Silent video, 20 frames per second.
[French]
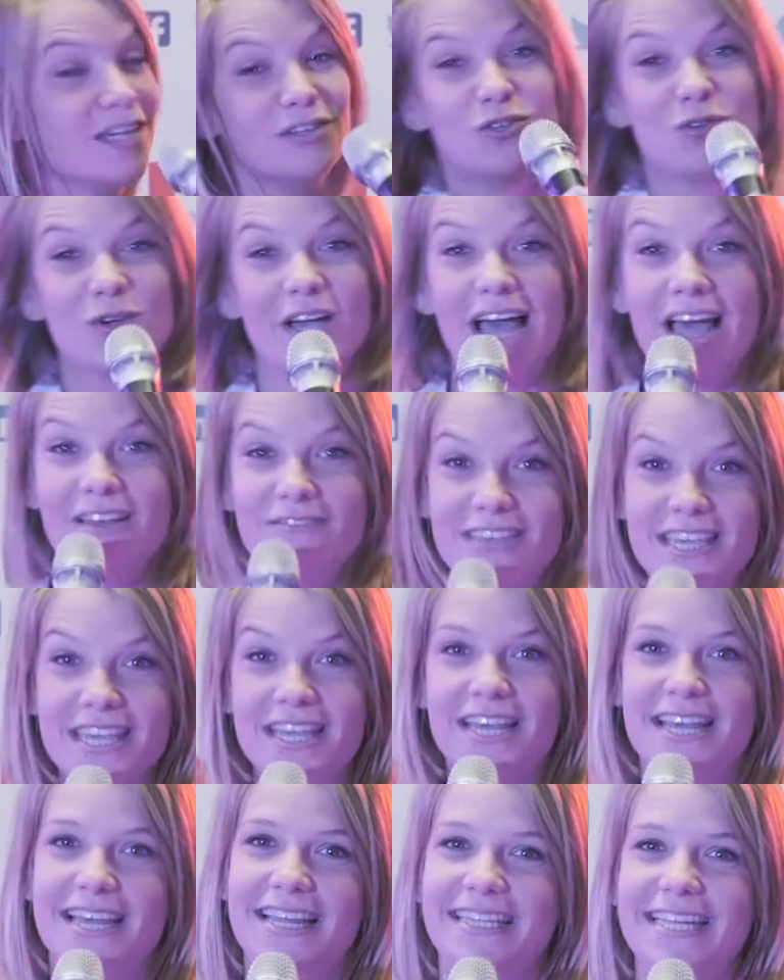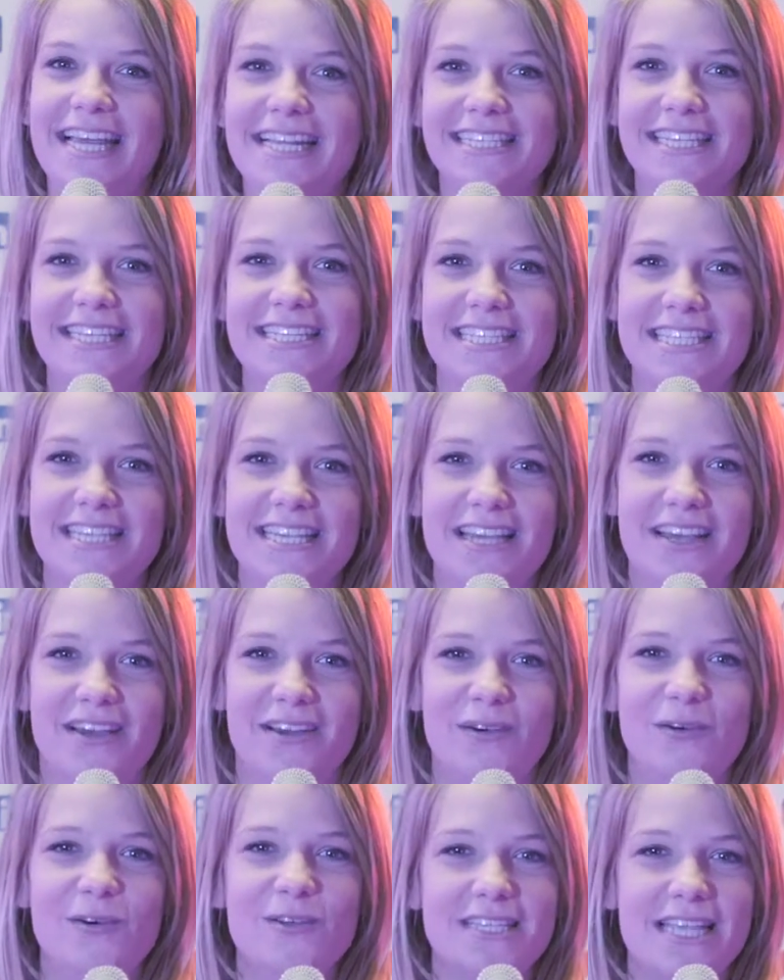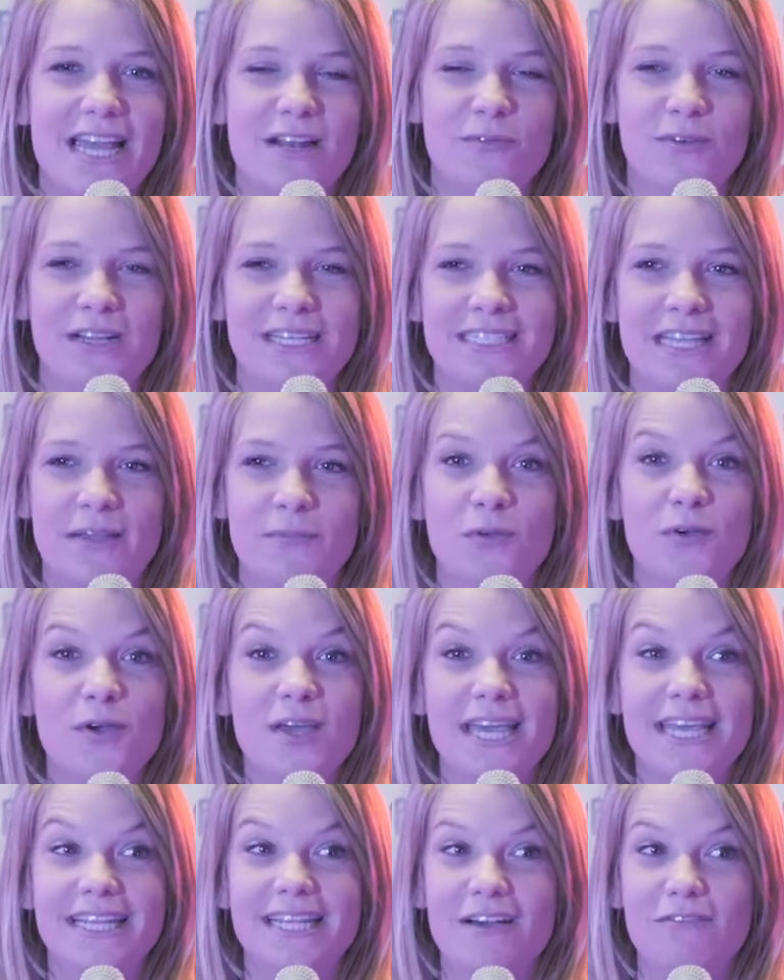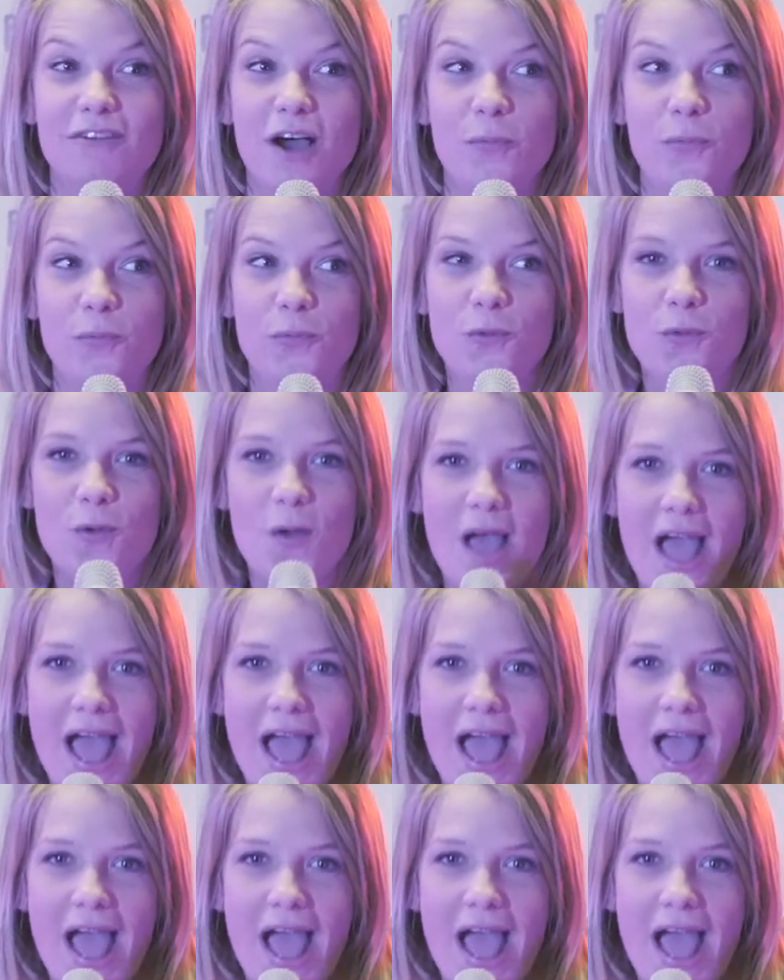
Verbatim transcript: Je suis ravie d'être ici euh, au salon SME et d'avoir pu